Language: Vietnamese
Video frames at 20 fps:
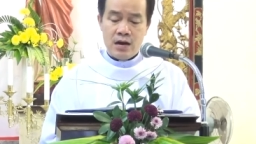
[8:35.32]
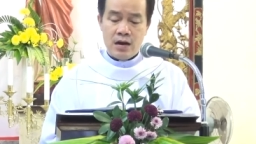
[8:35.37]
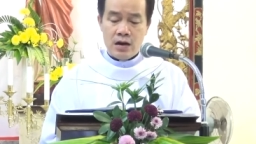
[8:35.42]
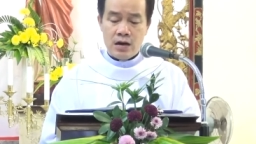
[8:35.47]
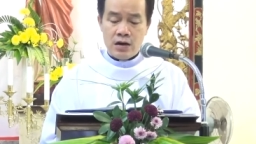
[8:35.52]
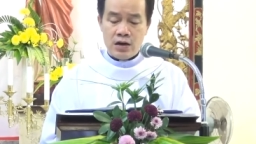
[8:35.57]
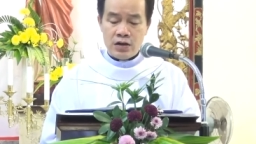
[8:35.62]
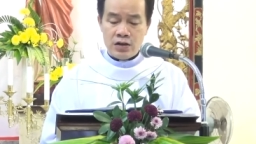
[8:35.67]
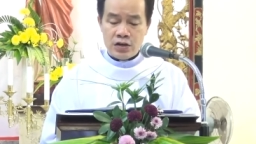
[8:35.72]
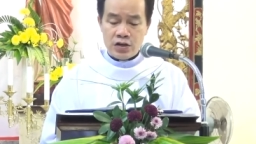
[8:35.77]

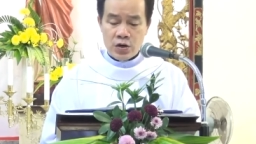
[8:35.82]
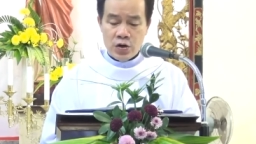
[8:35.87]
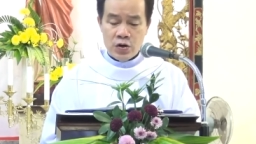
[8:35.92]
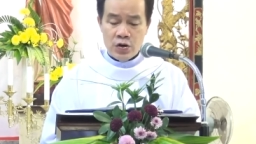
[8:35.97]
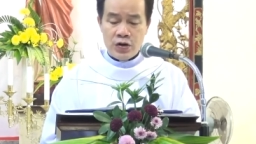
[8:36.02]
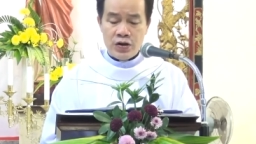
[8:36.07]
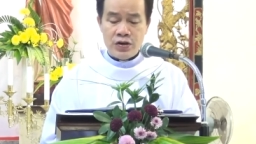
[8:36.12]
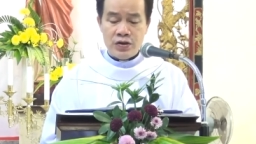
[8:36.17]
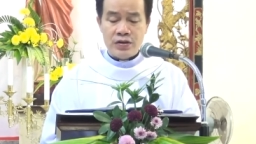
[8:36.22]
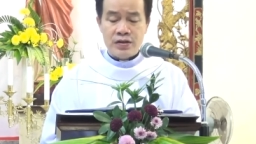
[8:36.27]
ờ,
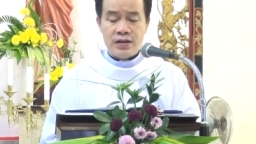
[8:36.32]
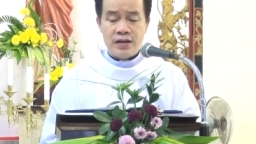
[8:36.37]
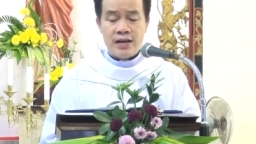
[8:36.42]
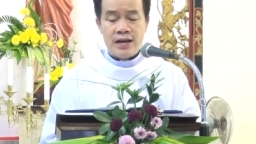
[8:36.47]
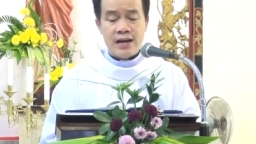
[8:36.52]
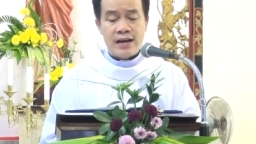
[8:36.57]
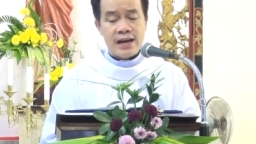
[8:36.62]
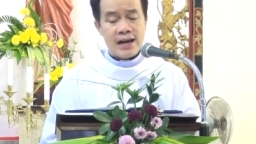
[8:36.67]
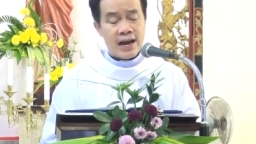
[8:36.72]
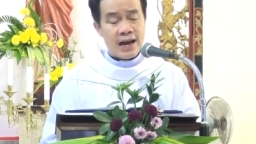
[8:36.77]
rồi
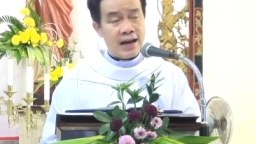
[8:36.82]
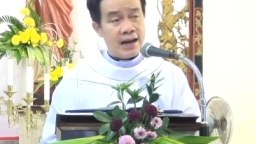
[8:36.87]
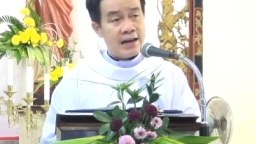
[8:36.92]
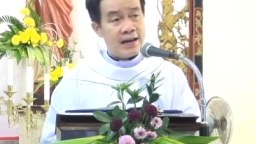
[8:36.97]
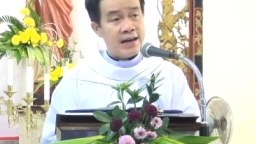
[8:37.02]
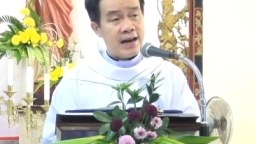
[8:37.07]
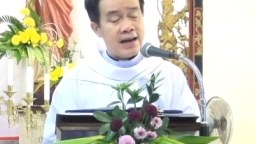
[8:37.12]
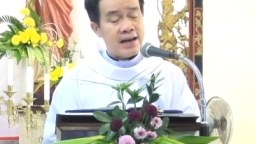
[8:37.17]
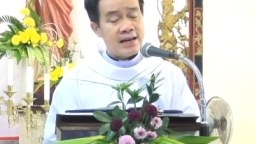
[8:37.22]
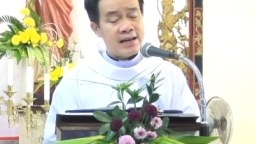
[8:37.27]

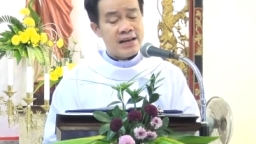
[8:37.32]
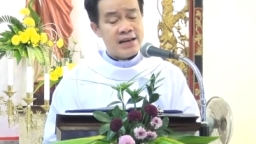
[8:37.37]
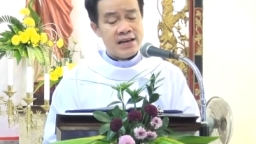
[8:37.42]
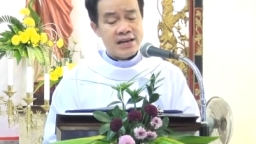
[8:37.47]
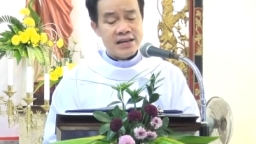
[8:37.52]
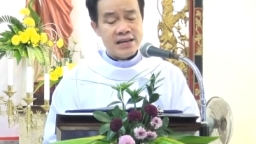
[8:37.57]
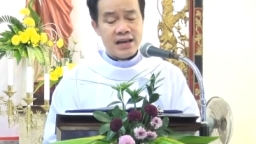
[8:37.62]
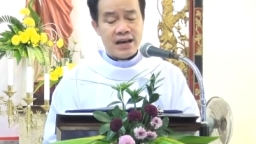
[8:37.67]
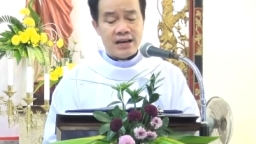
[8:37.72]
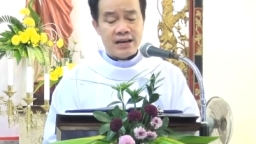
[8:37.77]
ngài đã
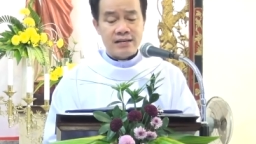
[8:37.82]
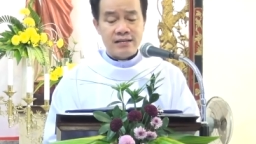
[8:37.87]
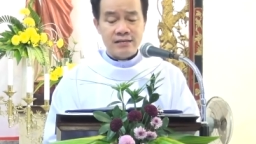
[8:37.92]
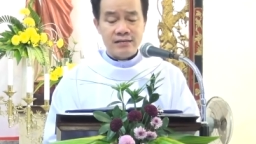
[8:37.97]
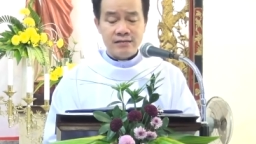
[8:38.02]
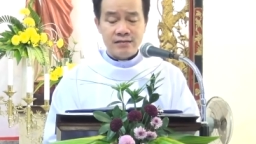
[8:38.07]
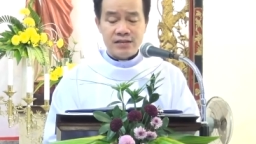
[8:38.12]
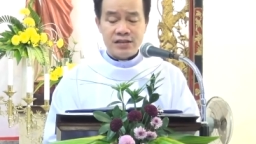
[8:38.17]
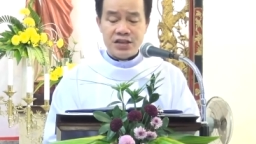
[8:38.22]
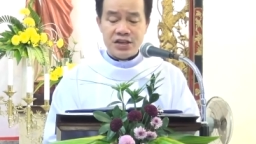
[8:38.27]
kiên
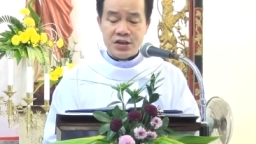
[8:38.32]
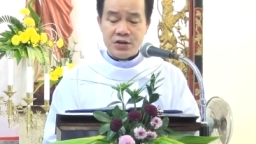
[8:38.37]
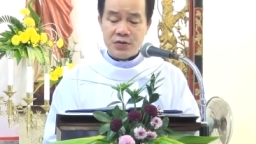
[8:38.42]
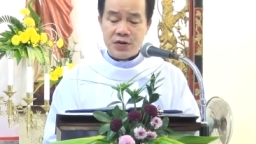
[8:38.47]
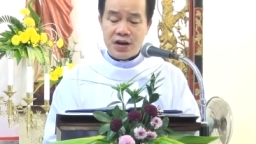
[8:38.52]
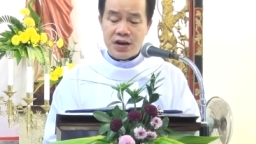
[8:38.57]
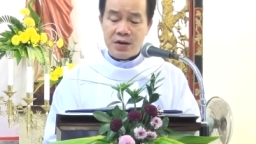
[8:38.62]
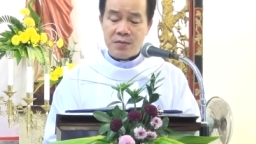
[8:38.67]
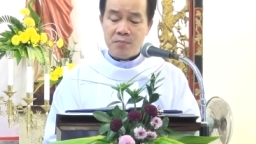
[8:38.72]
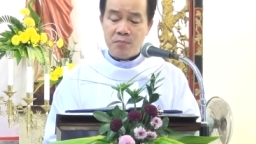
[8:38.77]
nhẫn chịu
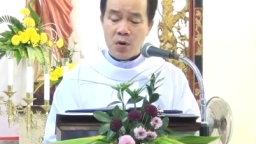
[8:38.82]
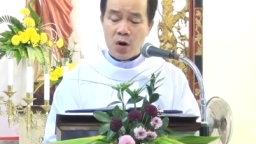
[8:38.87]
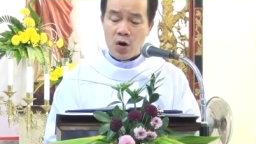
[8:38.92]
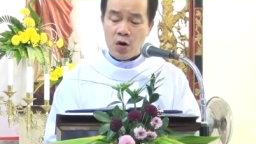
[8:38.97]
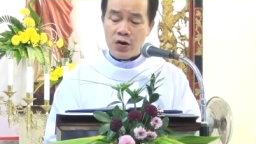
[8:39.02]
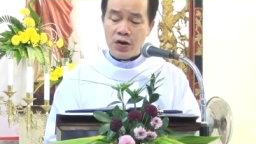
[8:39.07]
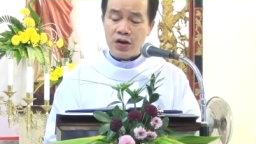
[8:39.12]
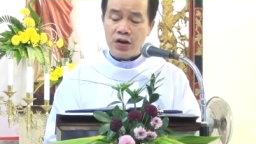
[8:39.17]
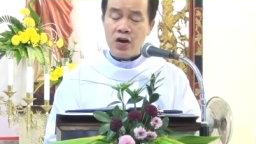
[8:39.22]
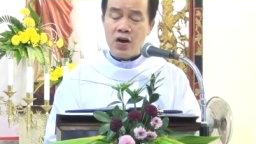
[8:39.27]
đựng
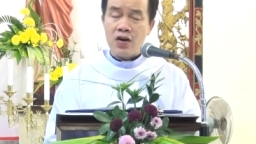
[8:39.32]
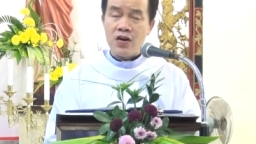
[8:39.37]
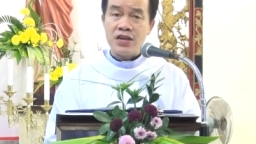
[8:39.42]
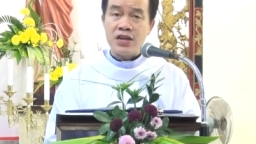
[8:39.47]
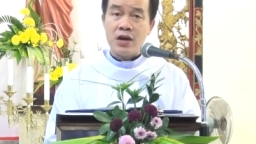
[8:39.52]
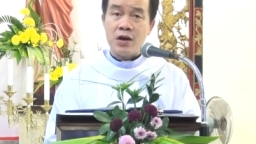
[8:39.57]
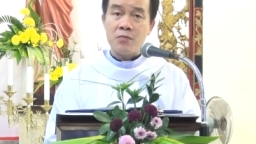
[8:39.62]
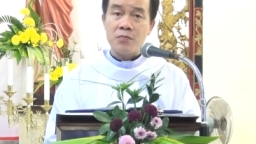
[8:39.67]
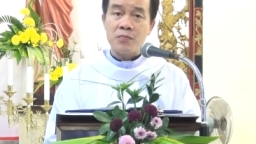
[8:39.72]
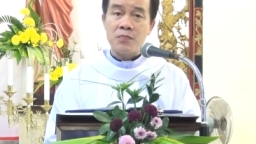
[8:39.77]
mọi khó
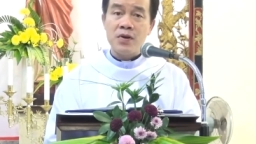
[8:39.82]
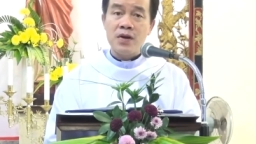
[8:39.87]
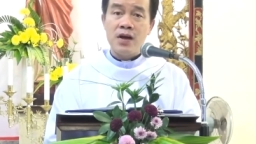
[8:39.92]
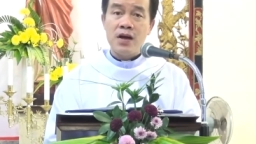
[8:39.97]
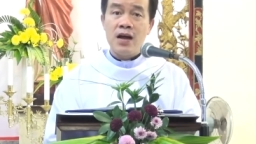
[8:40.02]
nhọc